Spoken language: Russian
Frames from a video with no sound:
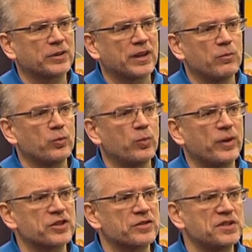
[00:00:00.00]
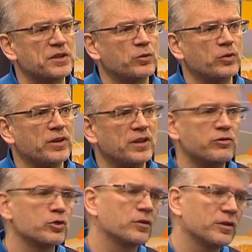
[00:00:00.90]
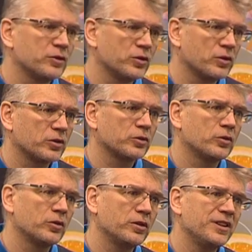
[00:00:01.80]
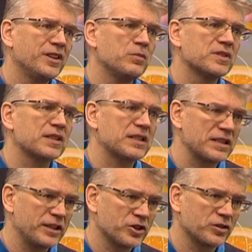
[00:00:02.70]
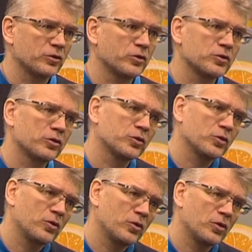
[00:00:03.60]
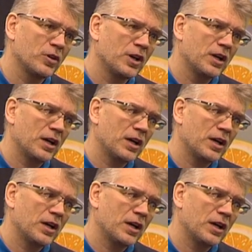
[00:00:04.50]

кому прежде всего не все равно, кто не безразличен, то есть кто